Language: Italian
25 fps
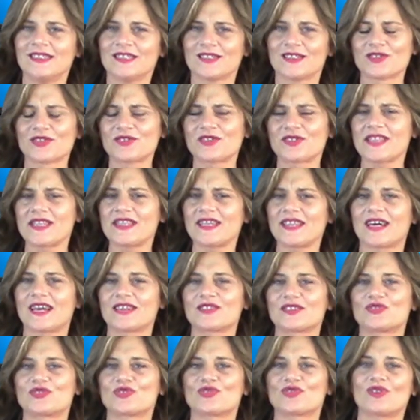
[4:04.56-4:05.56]
Dottore
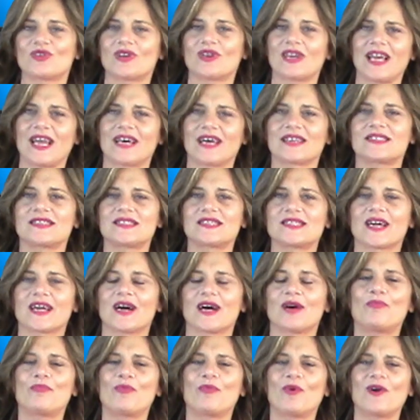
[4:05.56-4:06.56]
Farangio,
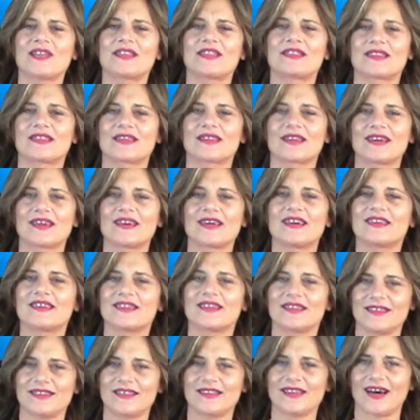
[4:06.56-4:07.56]
l'ansia può essere
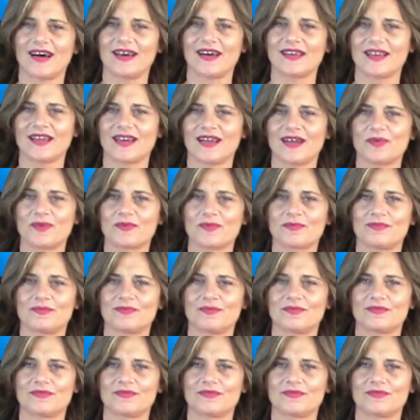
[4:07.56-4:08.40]
ereditaria?